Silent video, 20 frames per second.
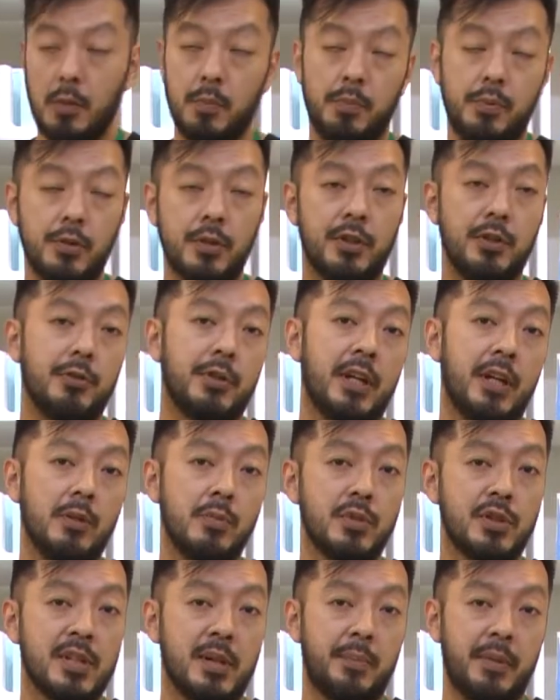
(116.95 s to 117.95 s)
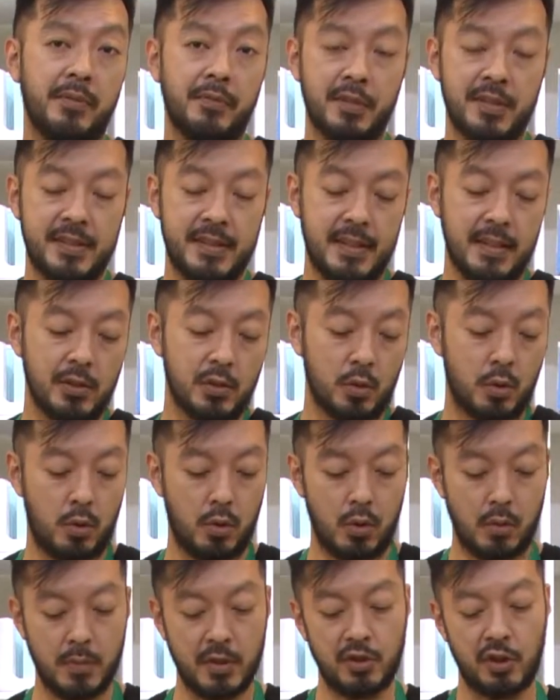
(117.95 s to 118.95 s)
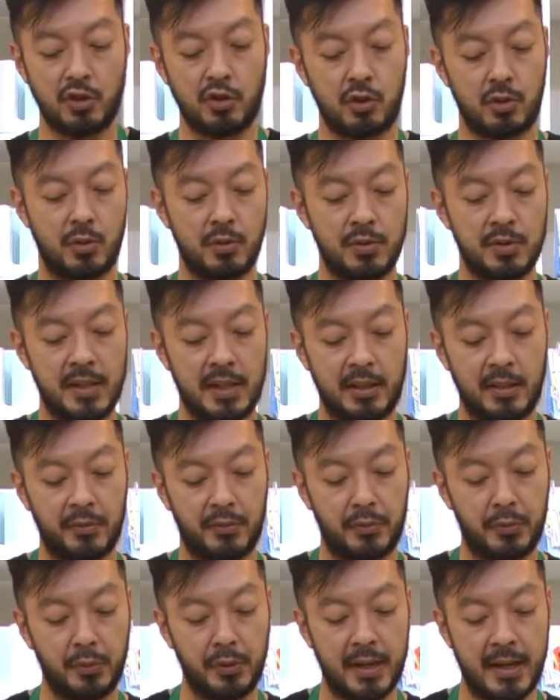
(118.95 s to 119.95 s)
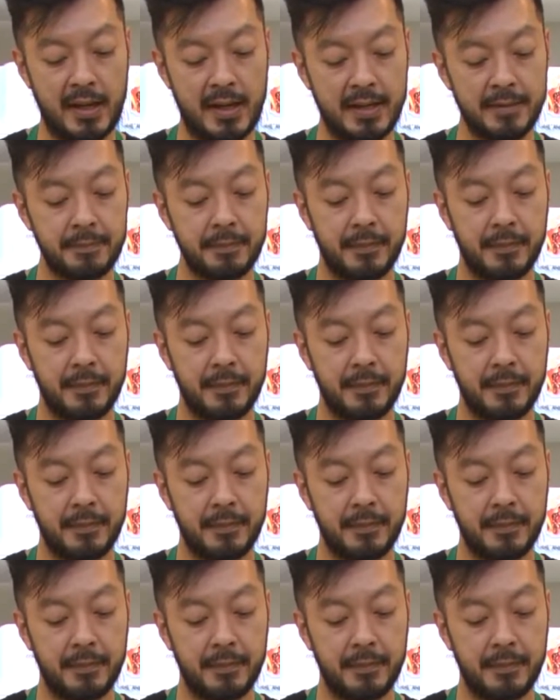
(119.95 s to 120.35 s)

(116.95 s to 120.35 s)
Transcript: porque eu quero mostrar para vocês como a gente consegue furar